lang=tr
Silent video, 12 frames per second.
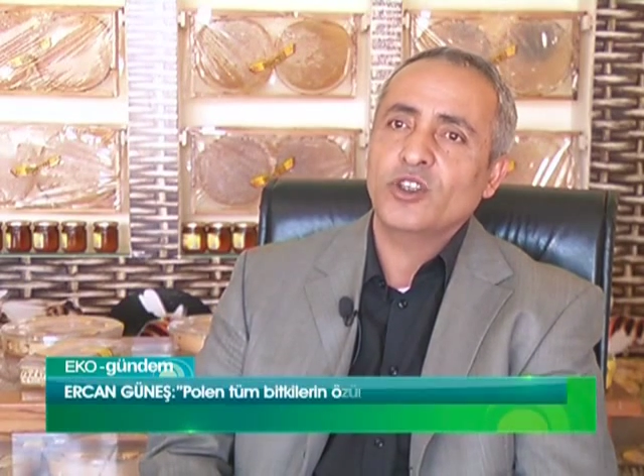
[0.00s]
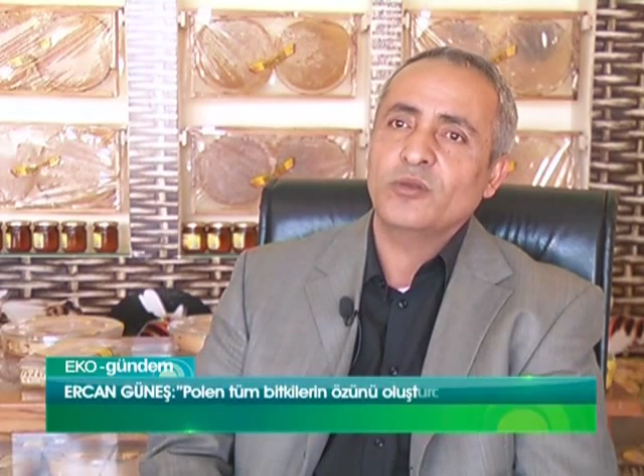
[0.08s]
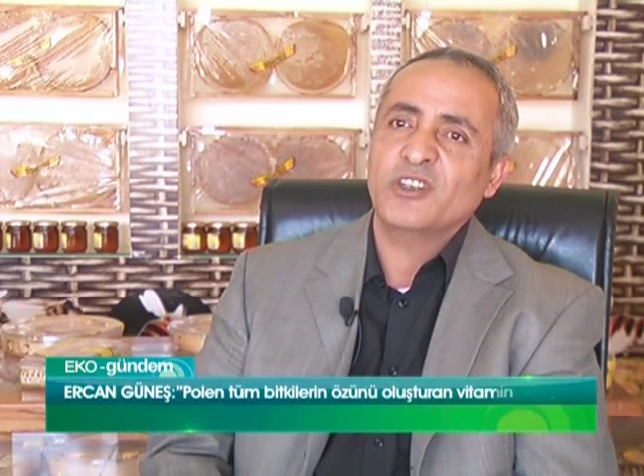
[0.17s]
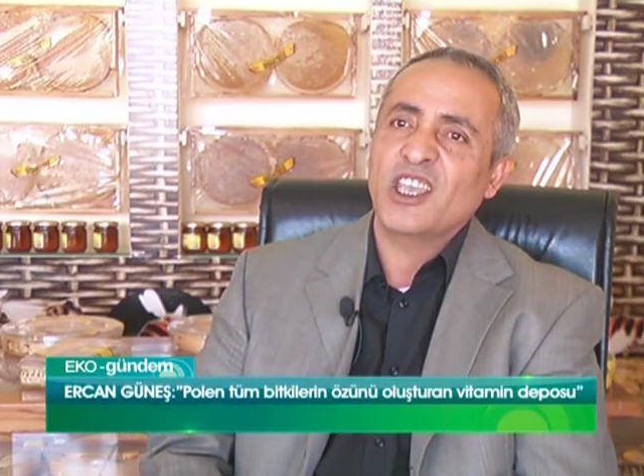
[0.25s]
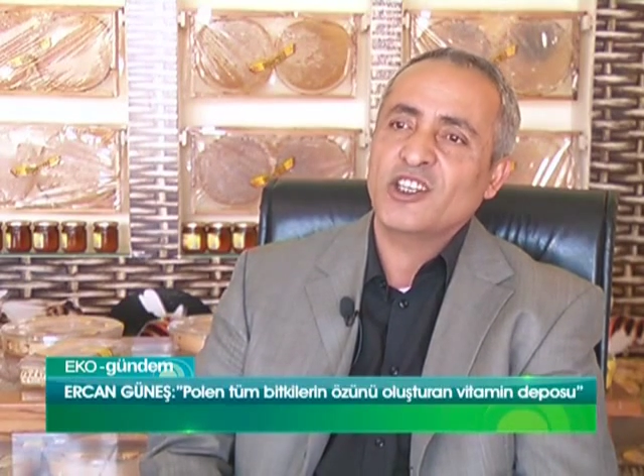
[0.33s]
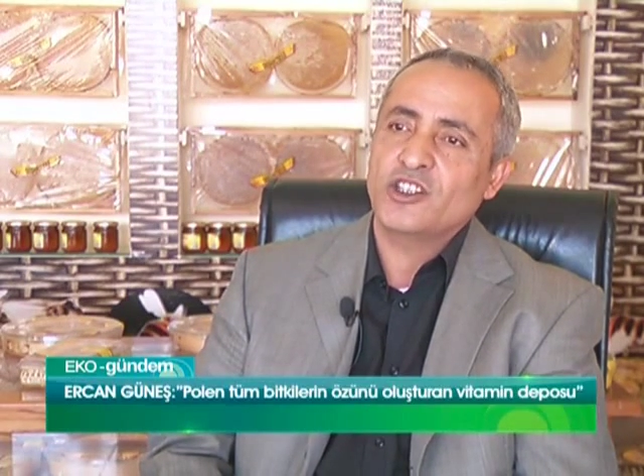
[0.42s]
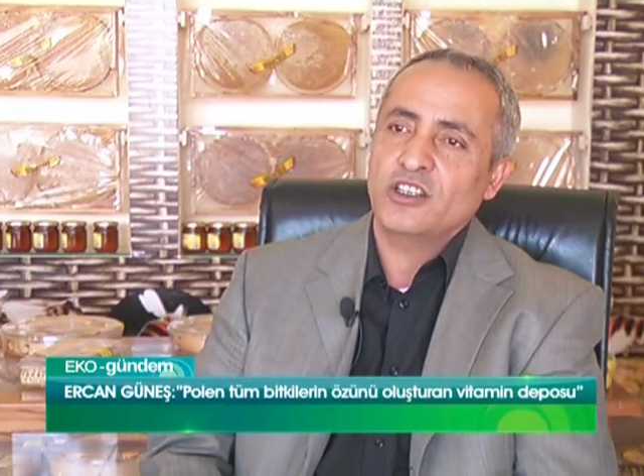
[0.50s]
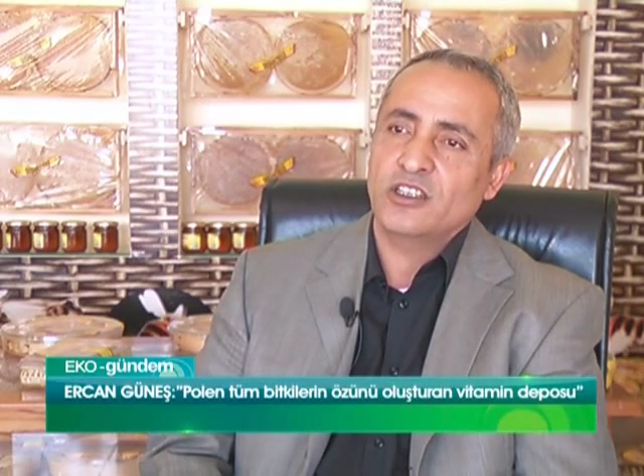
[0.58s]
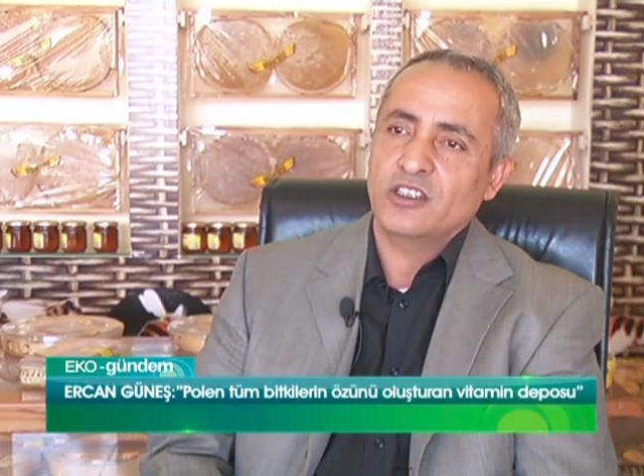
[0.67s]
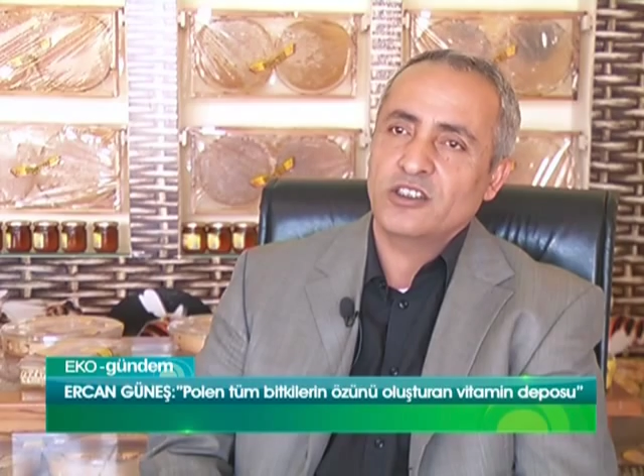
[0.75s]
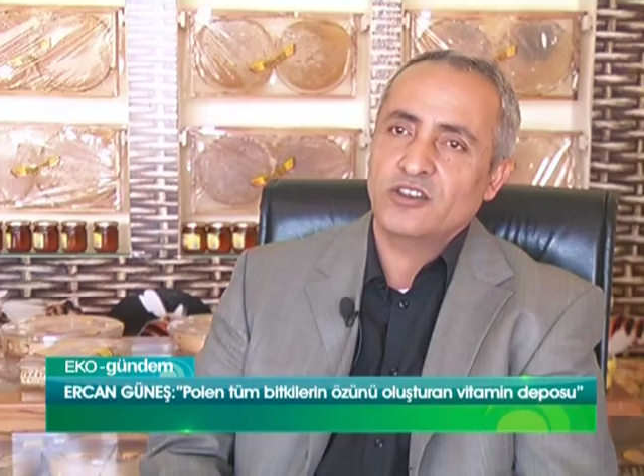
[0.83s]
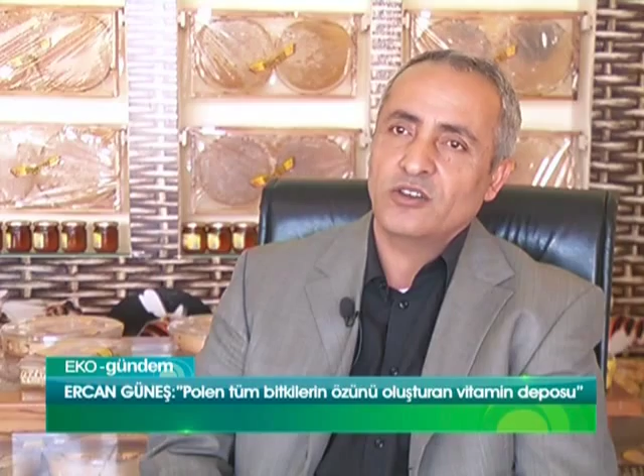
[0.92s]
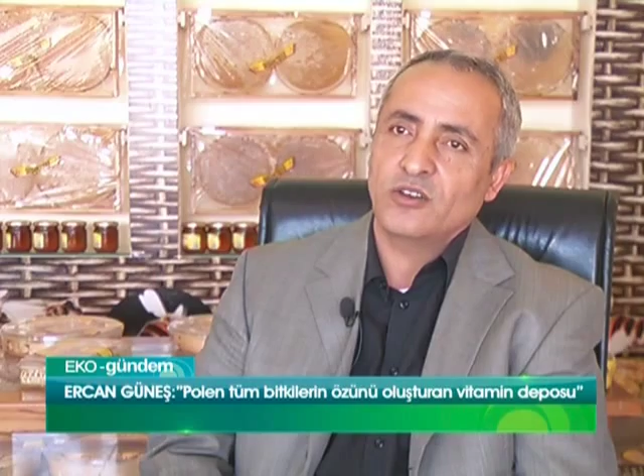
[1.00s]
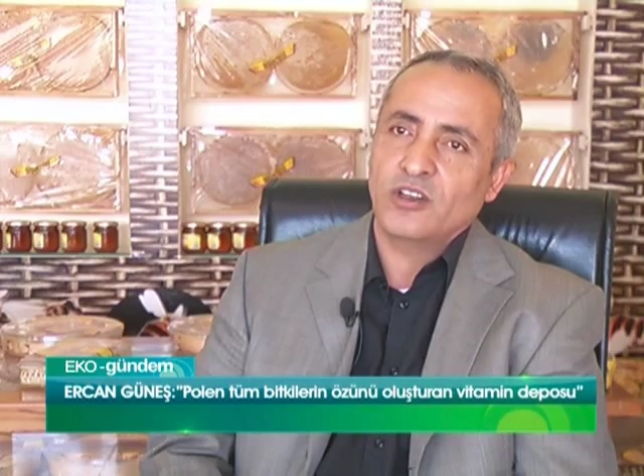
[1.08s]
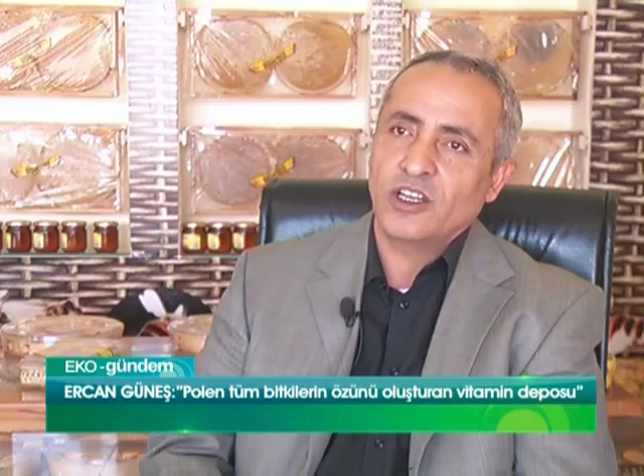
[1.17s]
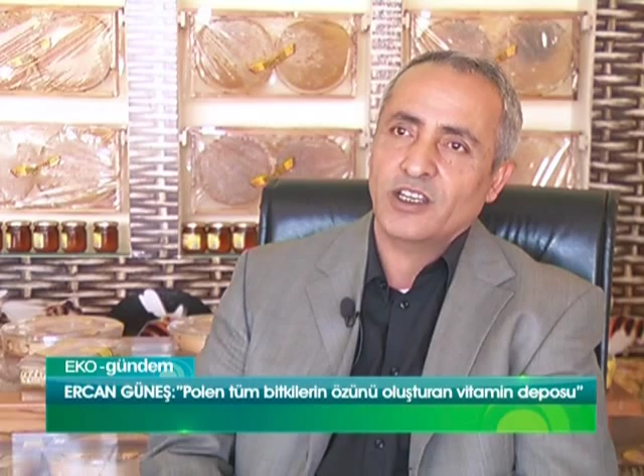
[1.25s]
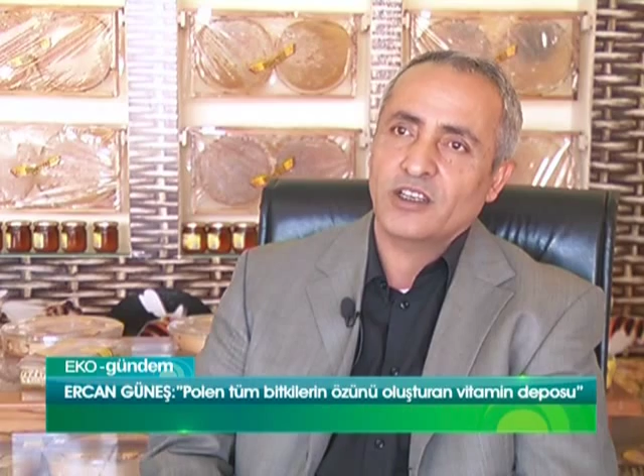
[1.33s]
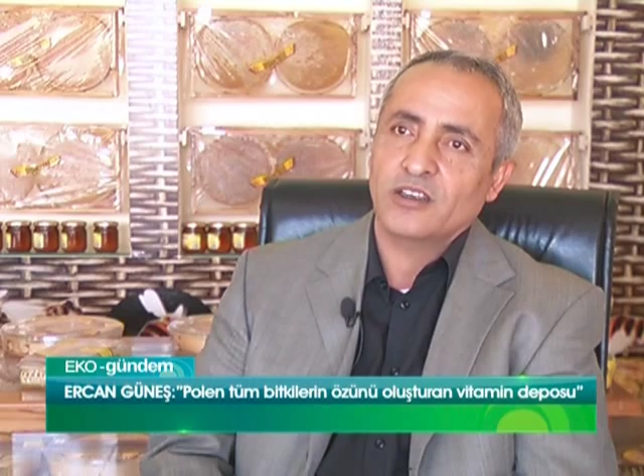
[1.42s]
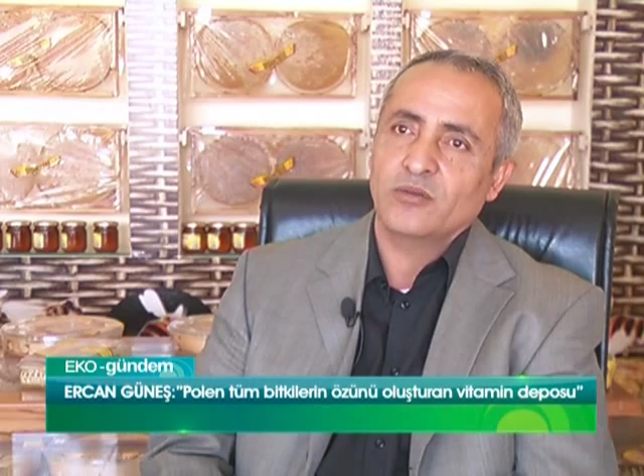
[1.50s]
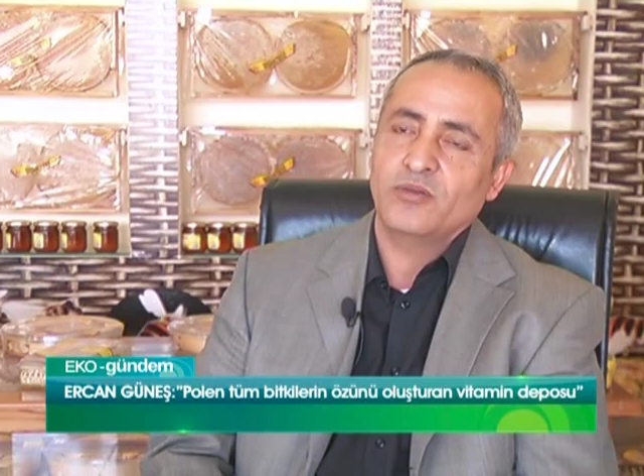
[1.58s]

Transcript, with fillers: Bu da bir gençlik iksiri olarak